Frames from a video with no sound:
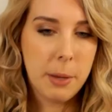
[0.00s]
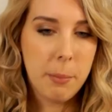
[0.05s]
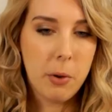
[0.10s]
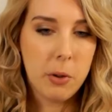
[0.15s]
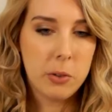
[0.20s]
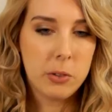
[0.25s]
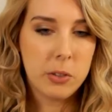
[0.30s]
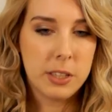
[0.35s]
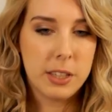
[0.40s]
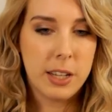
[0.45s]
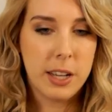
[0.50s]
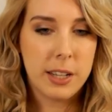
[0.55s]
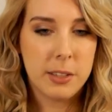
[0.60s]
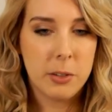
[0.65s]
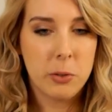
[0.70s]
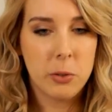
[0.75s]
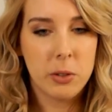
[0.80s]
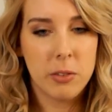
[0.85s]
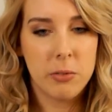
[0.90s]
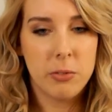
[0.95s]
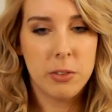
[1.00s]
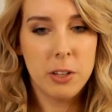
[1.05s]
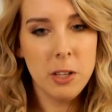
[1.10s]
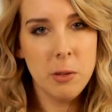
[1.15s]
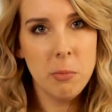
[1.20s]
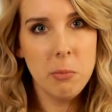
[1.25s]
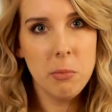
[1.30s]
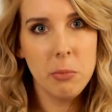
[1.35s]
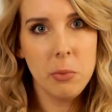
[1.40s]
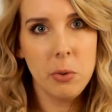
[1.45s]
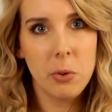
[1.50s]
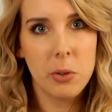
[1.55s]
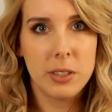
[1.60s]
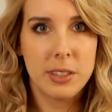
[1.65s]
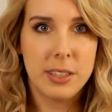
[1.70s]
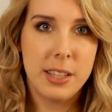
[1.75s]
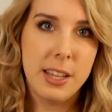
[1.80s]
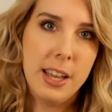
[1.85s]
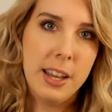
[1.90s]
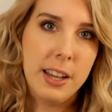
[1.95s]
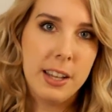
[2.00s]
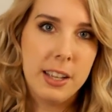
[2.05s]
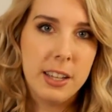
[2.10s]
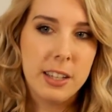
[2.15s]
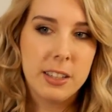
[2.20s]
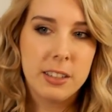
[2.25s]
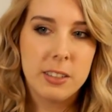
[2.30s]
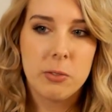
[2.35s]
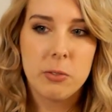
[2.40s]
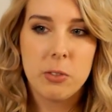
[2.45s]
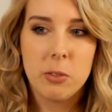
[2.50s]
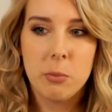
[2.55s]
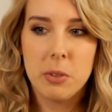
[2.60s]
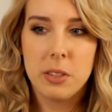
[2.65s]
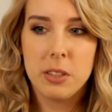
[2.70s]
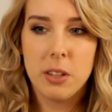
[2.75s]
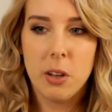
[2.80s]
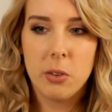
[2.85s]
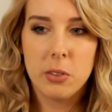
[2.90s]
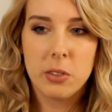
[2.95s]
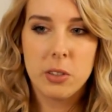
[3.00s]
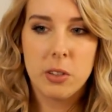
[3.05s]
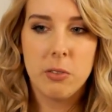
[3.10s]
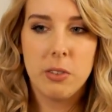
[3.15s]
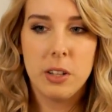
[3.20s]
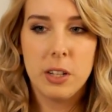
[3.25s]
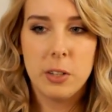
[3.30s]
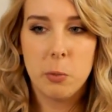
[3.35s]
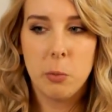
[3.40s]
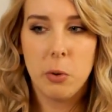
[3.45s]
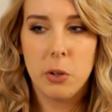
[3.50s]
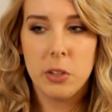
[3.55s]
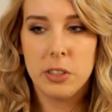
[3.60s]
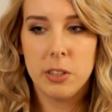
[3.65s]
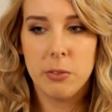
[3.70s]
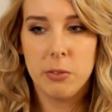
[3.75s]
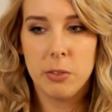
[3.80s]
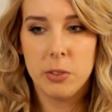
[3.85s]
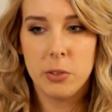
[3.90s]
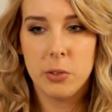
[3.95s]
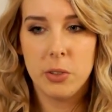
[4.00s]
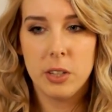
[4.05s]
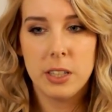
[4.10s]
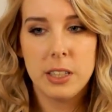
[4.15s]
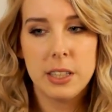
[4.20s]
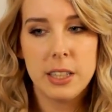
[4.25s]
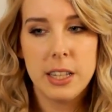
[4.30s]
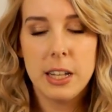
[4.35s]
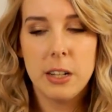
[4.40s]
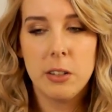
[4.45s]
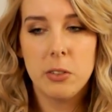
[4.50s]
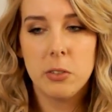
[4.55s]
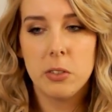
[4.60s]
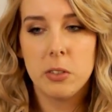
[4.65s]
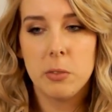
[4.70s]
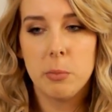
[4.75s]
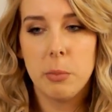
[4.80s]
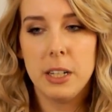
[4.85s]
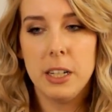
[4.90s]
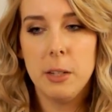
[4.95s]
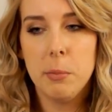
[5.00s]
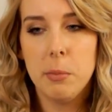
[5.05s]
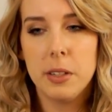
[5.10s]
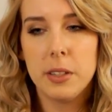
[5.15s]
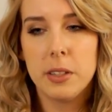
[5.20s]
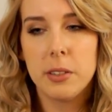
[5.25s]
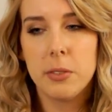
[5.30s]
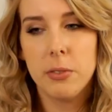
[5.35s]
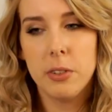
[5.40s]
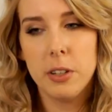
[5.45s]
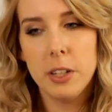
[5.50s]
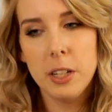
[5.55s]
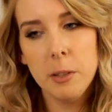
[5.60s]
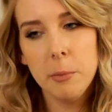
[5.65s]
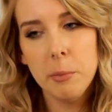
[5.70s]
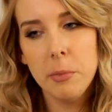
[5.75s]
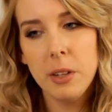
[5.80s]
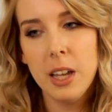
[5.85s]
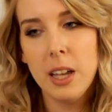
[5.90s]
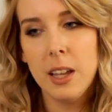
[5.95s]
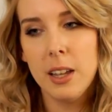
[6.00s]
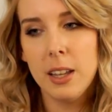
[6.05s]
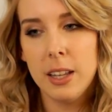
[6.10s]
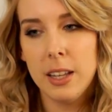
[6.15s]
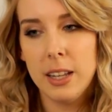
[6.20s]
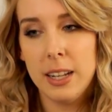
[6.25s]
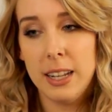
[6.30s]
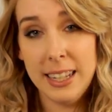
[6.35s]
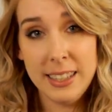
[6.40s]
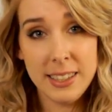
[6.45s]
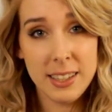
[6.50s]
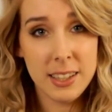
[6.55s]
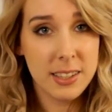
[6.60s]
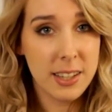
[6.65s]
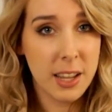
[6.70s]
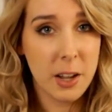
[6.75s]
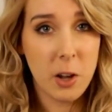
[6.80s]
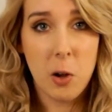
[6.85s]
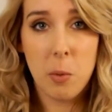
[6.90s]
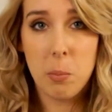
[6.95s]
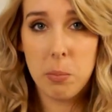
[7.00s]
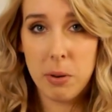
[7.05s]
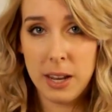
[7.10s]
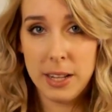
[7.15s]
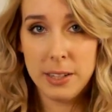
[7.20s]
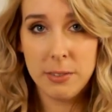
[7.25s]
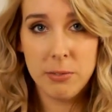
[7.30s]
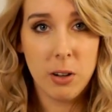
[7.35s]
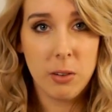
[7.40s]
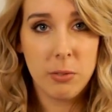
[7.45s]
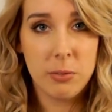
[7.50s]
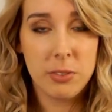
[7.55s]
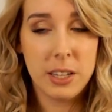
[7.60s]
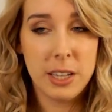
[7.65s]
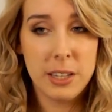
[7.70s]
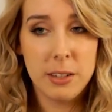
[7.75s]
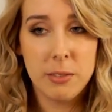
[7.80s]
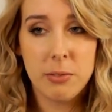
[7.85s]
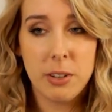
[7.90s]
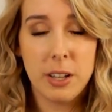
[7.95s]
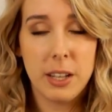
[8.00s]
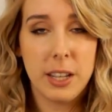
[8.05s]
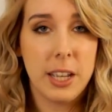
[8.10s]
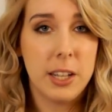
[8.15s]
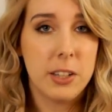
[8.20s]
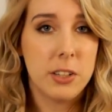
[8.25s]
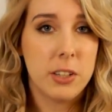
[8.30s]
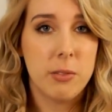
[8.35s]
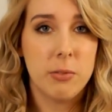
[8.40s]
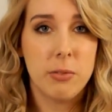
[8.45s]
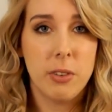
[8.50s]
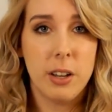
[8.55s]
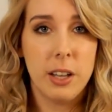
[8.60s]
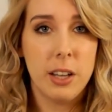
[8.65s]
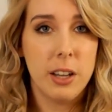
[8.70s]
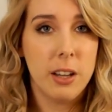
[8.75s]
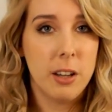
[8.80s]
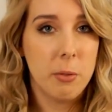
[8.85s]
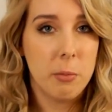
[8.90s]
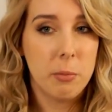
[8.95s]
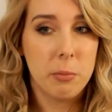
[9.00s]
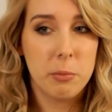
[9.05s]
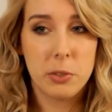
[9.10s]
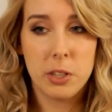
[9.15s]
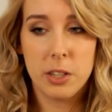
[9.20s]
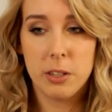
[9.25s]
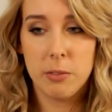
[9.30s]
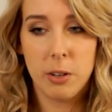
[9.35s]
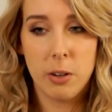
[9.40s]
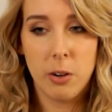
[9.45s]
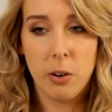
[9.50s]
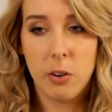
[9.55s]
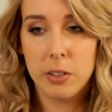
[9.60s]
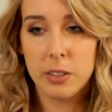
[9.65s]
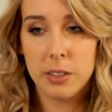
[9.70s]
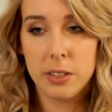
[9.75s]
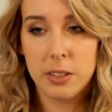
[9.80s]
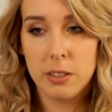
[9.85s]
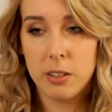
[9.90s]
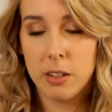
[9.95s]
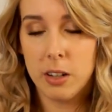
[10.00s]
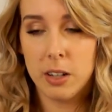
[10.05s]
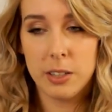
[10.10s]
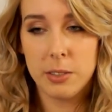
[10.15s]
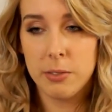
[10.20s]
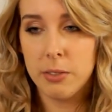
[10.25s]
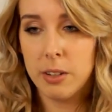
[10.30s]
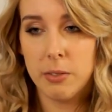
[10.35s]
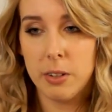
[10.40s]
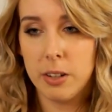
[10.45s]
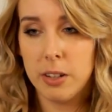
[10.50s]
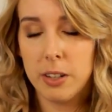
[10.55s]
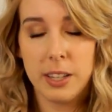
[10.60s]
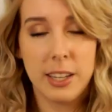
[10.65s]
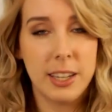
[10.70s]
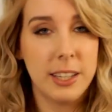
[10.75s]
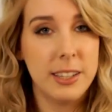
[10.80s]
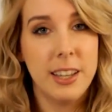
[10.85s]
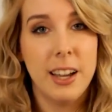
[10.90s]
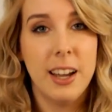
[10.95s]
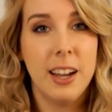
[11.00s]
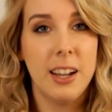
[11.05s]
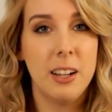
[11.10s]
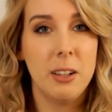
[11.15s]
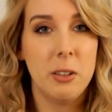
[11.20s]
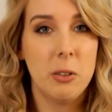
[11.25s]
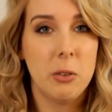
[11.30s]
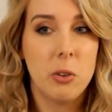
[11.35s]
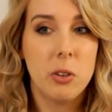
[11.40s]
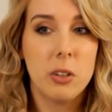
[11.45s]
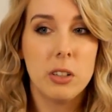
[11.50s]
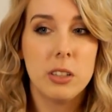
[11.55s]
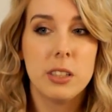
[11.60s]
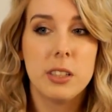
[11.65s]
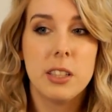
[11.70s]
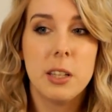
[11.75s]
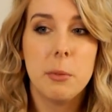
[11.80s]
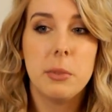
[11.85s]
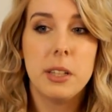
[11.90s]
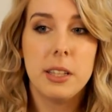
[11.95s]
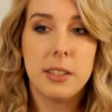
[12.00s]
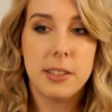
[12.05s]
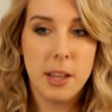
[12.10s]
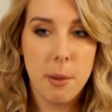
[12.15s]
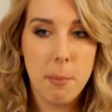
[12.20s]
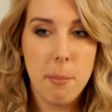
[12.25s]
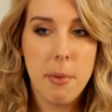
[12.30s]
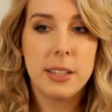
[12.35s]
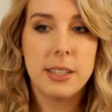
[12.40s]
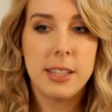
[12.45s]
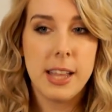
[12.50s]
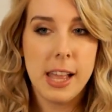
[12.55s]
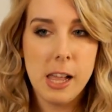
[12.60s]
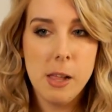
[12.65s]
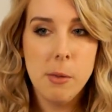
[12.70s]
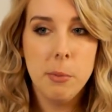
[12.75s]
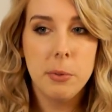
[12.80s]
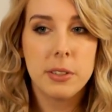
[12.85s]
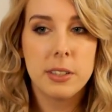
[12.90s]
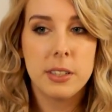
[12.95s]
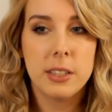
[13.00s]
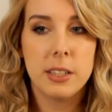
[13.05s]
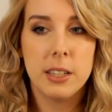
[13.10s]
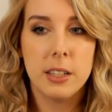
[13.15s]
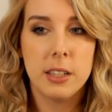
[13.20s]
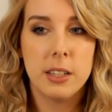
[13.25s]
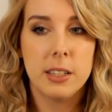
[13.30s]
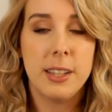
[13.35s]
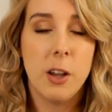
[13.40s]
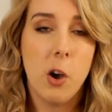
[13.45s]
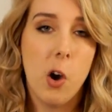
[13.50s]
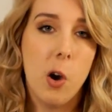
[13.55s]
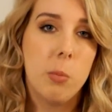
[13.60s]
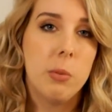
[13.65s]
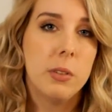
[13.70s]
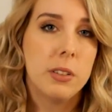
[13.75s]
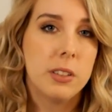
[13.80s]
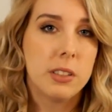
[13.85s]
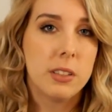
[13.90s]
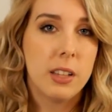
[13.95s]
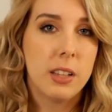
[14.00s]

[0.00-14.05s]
habe auch noch die Kategorie Film und Serien für mich ausgewählt, um euch davon zu erzählen. Und mein Lieblingsfilm letztes Jahr komplett war auf jeden Fall Catching Fire. Jennifer Lawrence, oh, es war einfach genial. Und im Dezember selbst äh, Der Hobbit.